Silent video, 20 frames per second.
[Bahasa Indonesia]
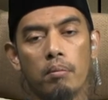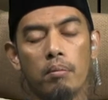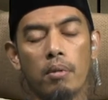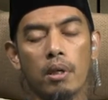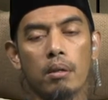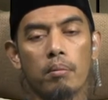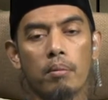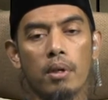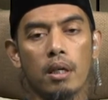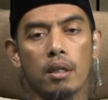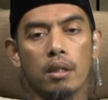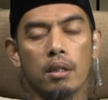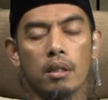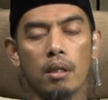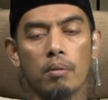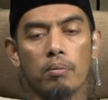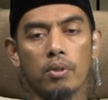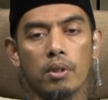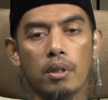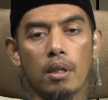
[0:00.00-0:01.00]
bagaimana
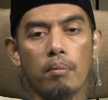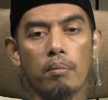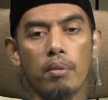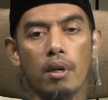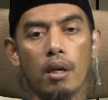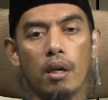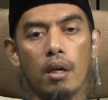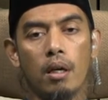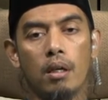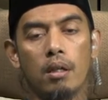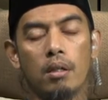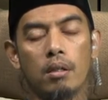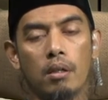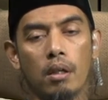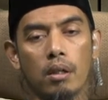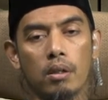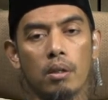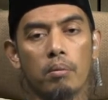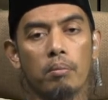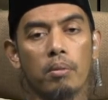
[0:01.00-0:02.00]
kita mutabaah
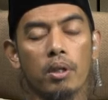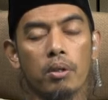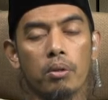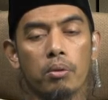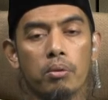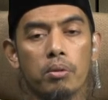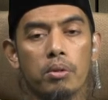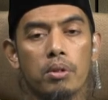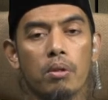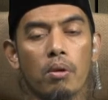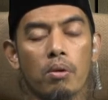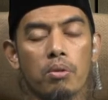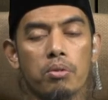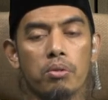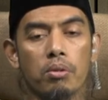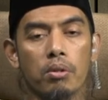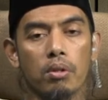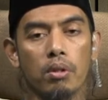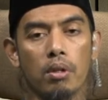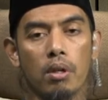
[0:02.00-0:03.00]
atau mengikuti
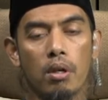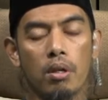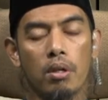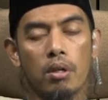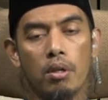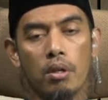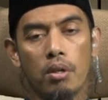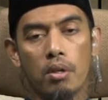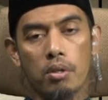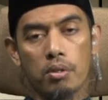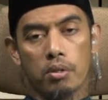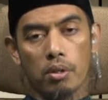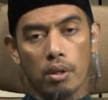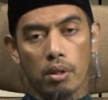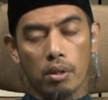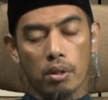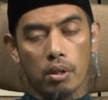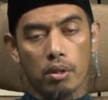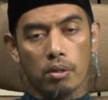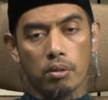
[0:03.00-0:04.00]
Rasulullah
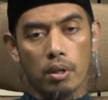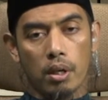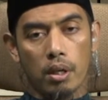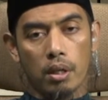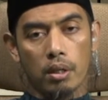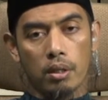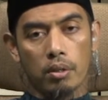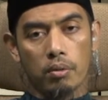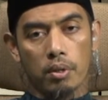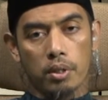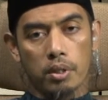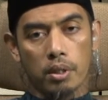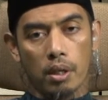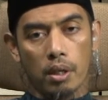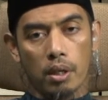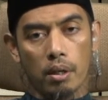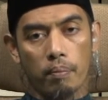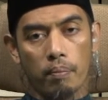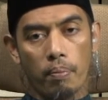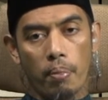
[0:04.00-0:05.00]
Sallallahu Alaihi
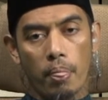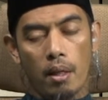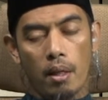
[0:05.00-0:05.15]
Wasallam.